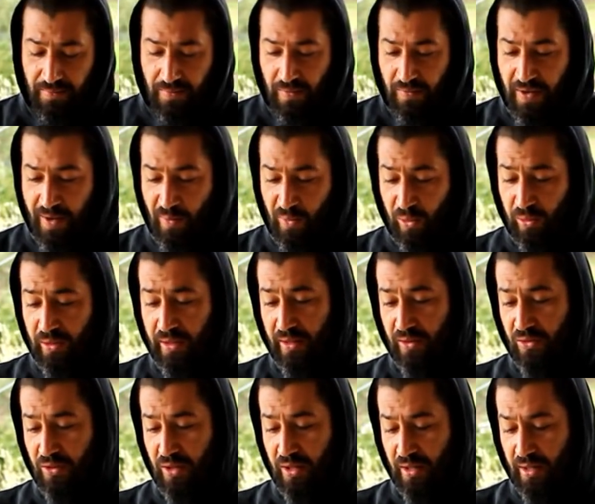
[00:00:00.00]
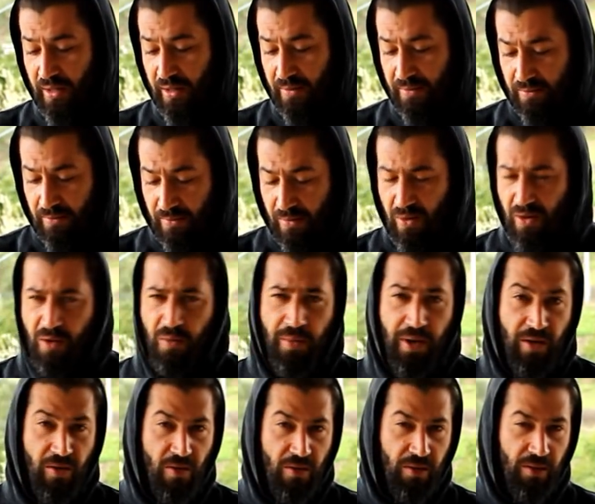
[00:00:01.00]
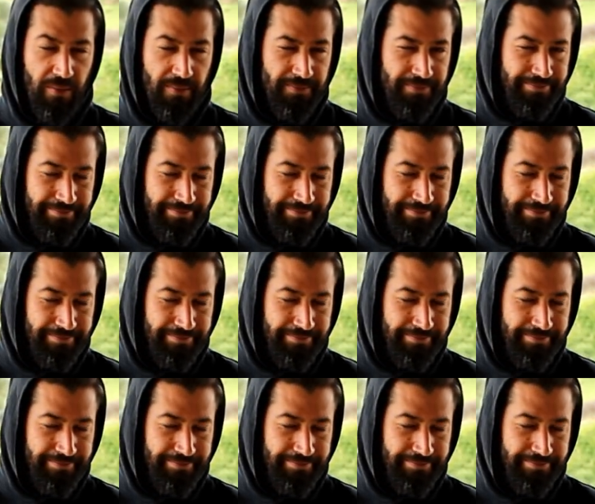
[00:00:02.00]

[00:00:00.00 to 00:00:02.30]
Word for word: Fa molti giri, ora non mi ricordo